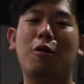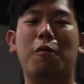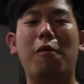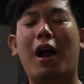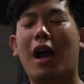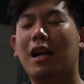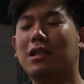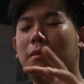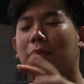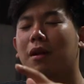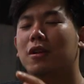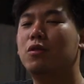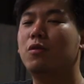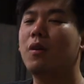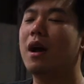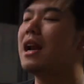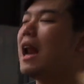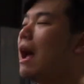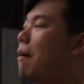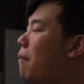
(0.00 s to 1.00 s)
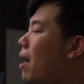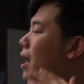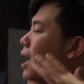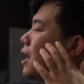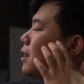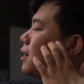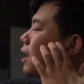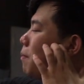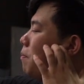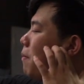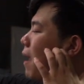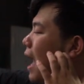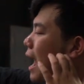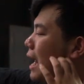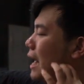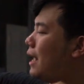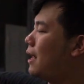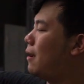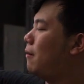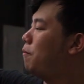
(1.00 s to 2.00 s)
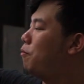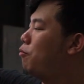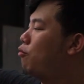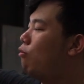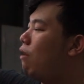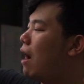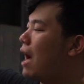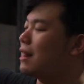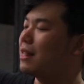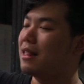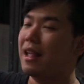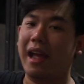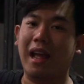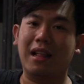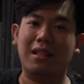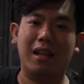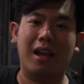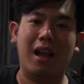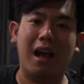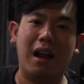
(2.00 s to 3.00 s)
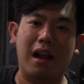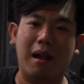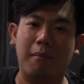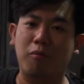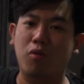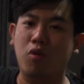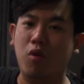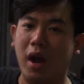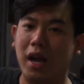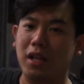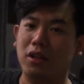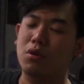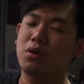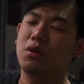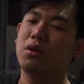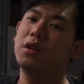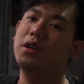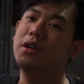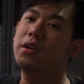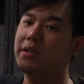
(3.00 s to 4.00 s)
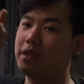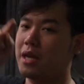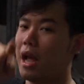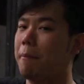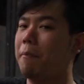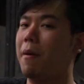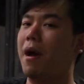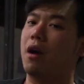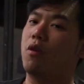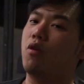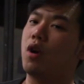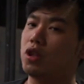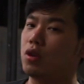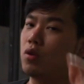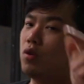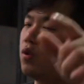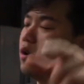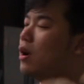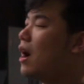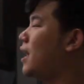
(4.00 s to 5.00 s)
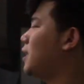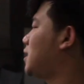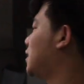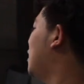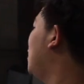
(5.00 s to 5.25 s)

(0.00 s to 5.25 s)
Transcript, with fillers: Coba kasih masukan nama yang terbaik buat E36 gue itu siapa? Gue tunggu guys.